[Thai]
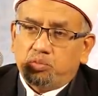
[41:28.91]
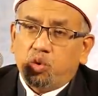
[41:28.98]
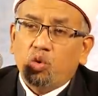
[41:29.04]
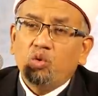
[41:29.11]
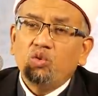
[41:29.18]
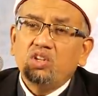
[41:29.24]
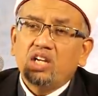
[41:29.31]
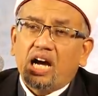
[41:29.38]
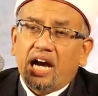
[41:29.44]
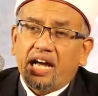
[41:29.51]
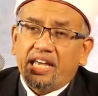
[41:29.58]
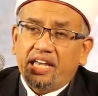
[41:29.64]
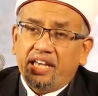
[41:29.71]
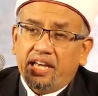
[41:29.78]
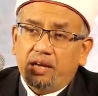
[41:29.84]
พุงใหญ่
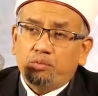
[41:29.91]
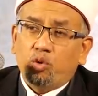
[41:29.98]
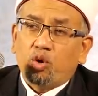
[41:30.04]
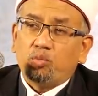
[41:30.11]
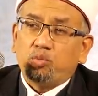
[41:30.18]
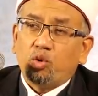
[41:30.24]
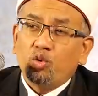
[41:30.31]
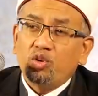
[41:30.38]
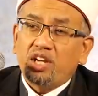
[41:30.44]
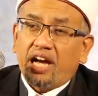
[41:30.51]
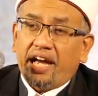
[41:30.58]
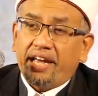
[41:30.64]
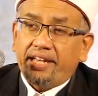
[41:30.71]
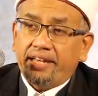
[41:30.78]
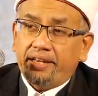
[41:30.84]
ไอ้พวกพุงให
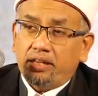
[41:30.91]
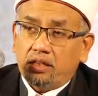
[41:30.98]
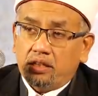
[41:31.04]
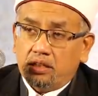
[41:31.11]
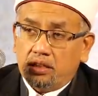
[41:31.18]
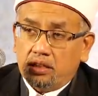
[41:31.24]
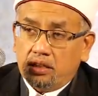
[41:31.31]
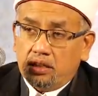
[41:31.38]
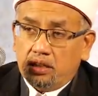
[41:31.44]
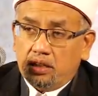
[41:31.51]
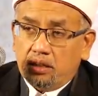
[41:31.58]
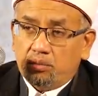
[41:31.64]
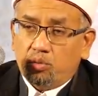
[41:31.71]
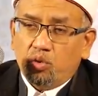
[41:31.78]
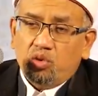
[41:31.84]

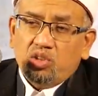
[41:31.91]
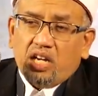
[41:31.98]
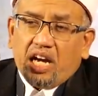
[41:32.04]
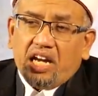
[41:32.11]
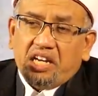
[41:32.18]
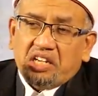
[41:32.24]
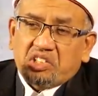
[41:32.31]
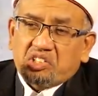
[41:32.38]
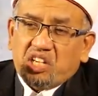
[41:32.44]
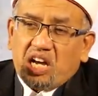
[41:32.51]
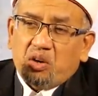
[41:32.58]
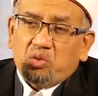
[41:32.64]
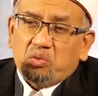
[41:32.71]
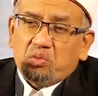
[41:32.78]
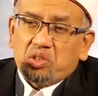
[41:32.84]
ญ่ก็สา
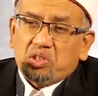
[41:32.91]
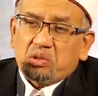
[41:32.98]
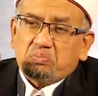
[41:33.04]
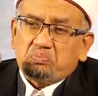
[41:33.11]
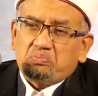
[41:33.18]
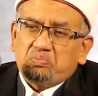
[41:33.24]
วว่ามันจะ